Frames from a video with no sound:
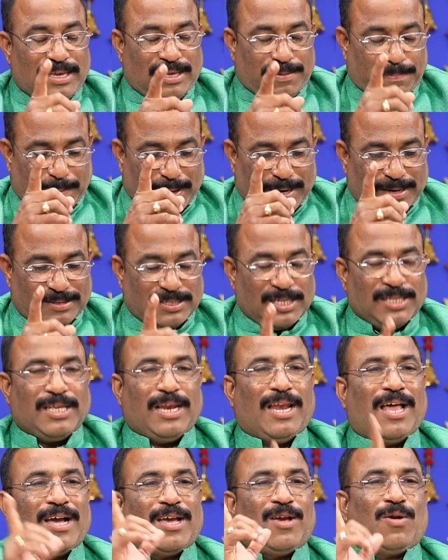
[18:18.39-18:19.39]
ఈ పరిస్థితి
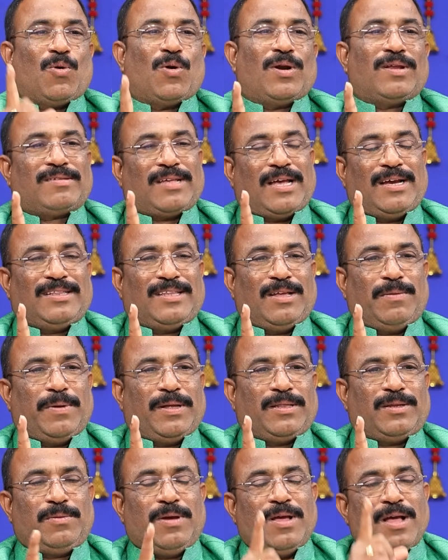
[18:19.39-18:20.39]
ఇలాగే కొనసాగితే
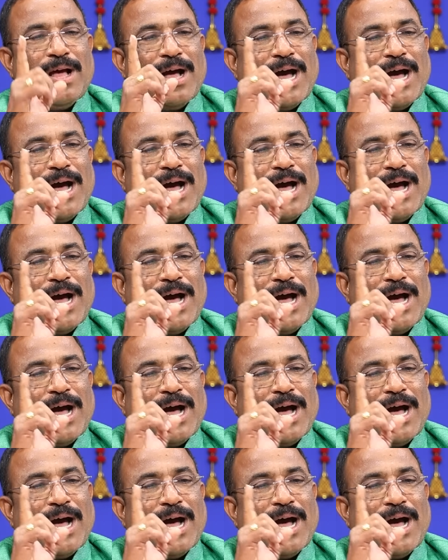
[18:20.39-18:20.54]
మాత్రం